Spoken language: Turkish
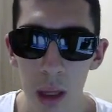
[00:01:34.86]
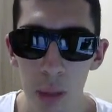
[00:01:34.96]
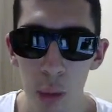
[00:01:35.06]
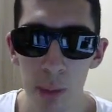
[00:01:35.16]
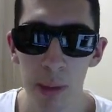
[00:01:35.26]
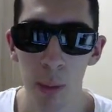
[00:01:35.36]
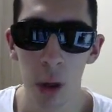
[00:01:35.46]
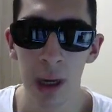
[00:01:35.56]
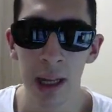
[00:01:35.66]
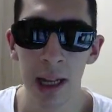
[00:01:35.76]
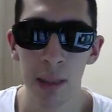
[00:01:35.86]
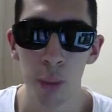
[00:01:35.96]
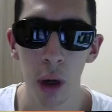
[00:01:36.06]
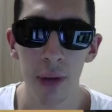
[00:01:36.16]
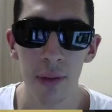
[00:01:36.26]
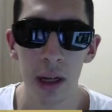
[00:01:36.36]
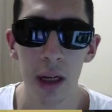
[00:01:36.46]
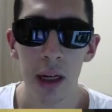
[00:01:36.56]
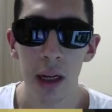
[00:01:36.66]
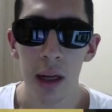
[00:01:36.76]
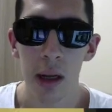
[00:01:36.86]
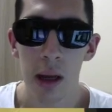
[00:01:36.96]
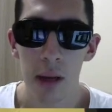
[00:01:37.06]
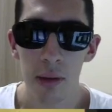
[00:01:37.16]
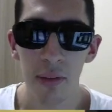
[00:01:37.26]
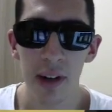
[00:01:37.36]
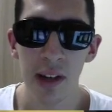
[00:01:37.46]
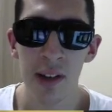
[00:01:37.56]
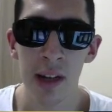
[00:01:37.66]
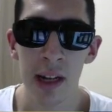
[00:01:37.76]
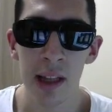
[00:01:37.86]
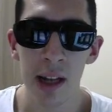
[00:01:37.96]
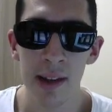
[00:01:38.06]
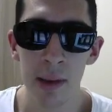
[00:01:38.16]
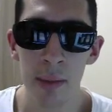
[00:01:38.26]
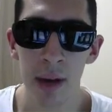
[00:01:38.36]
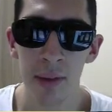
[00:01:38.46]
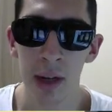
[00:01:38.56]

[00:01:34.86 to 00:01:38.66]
böyle billboardlar geldi. Bu hafta FIFA açısından enteresan bir hafta